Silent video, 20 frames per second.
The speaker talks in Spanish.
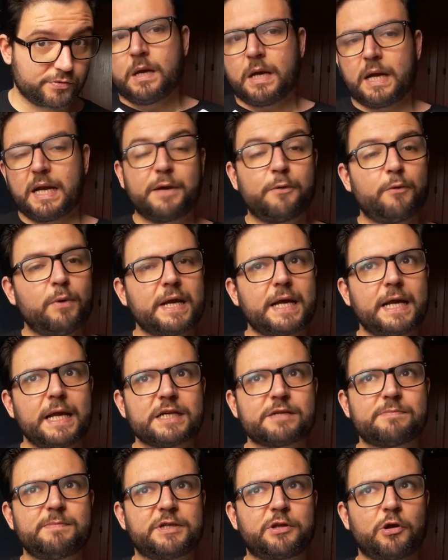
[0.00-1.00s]
Al igual que
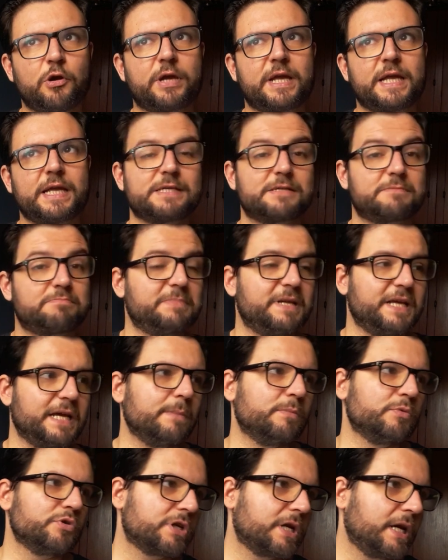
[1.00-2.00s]
las mitologías,
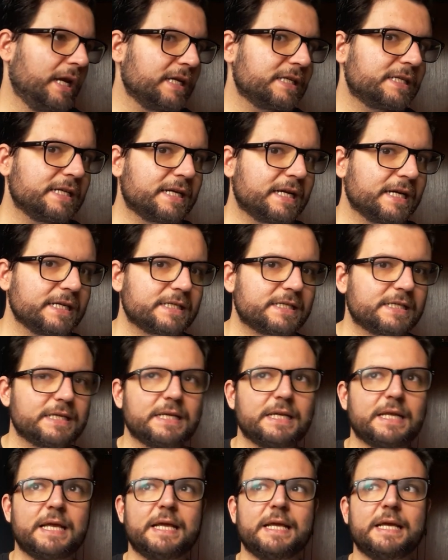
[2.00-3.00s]
digamos, clásicas,
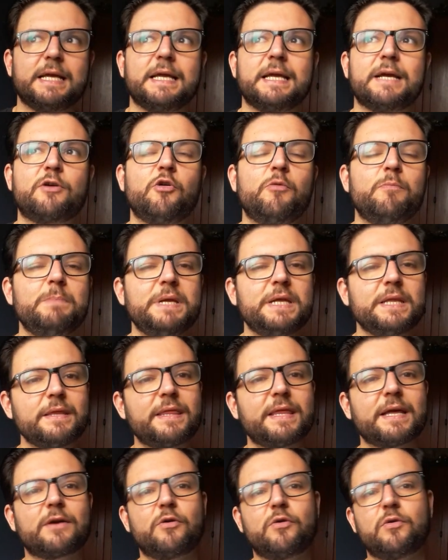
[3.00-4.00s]
eh,
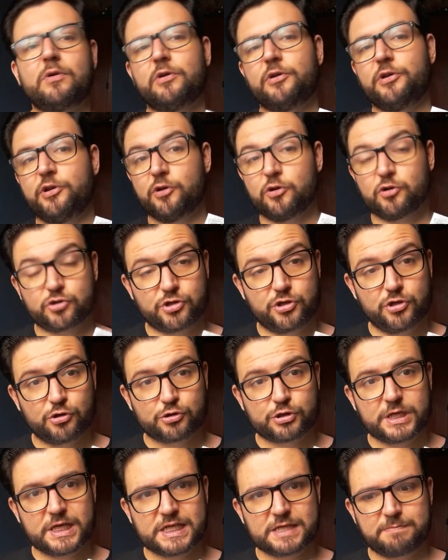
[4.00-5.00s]
comienza con dios
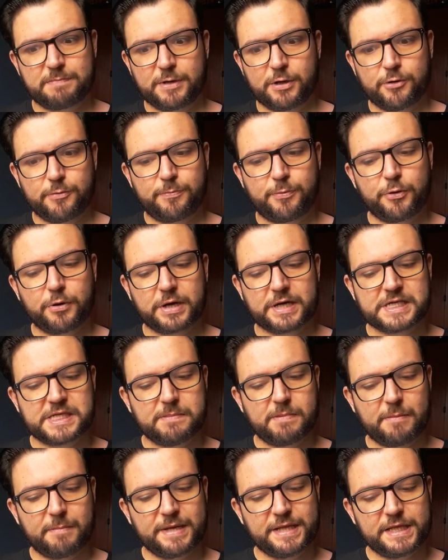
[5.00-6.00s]
dioses, pero
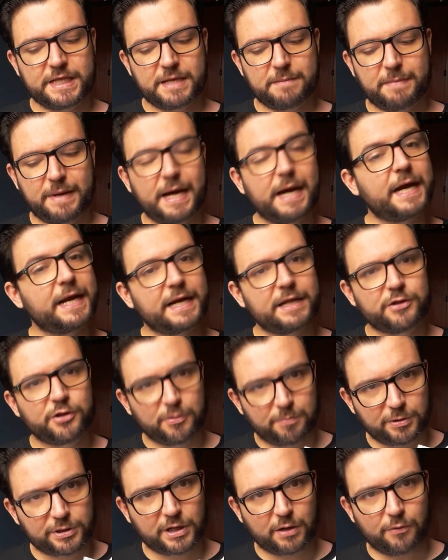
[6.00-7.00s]
progresivamente van
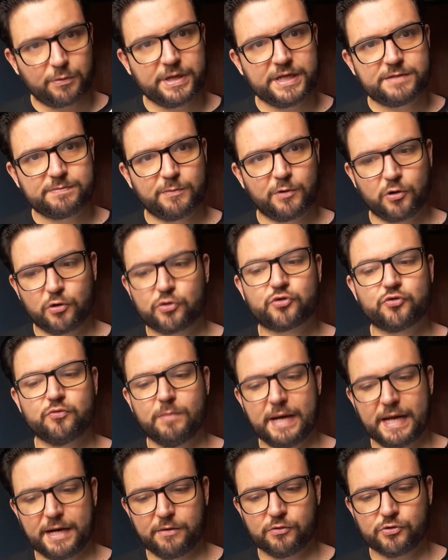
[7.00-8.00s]
ganando protagonismo los
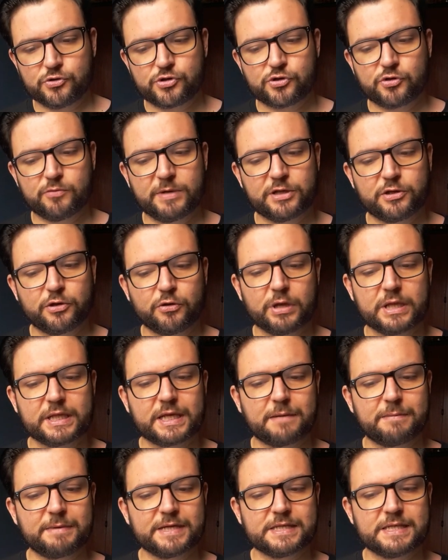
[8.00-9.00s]
humanos, sobre todo a
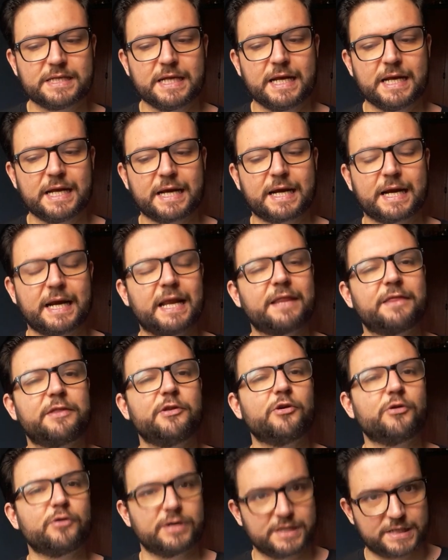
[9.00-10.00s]
través de las
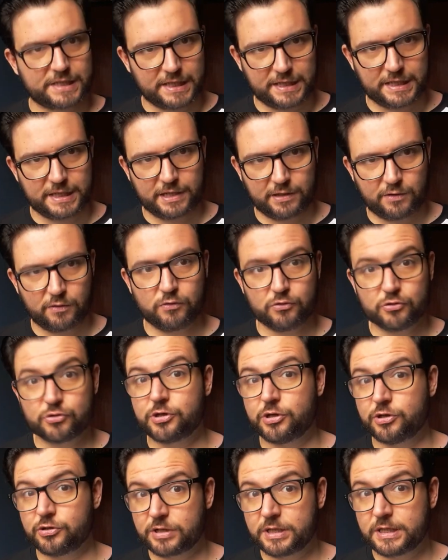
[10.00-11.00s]
relaciones que tienen con los
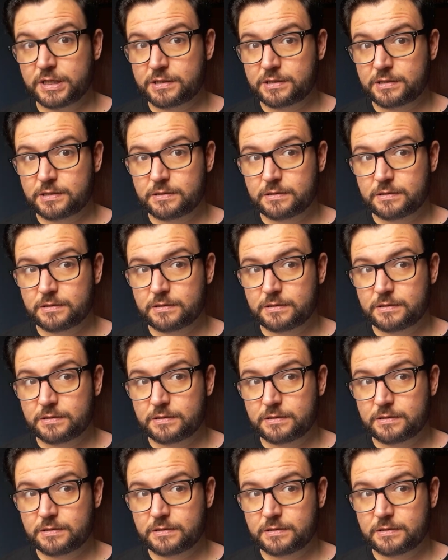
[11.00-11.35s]
dioses.